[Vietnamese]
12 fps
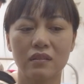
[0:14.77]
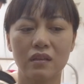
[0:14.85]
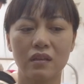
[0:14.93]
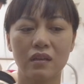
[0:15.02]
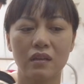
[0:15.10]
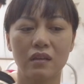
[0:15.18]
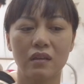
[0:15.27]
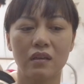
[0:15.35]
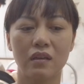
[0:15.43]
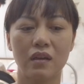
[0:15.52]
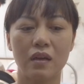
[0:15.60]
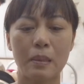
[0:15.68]
và biểu hiện
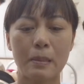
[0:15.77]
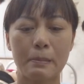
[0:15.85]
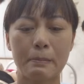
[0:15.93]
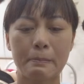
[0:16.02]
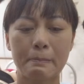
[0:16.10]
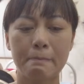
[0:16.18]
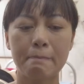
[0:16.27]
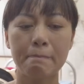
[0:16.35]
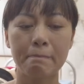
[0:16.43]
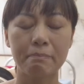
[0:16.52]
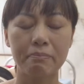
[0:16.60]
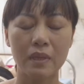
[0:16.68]
của bệnh như thế nào
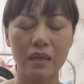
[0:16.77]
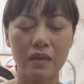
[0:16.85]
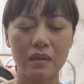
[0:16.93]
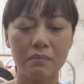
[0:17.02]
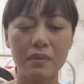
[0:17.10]
ạ?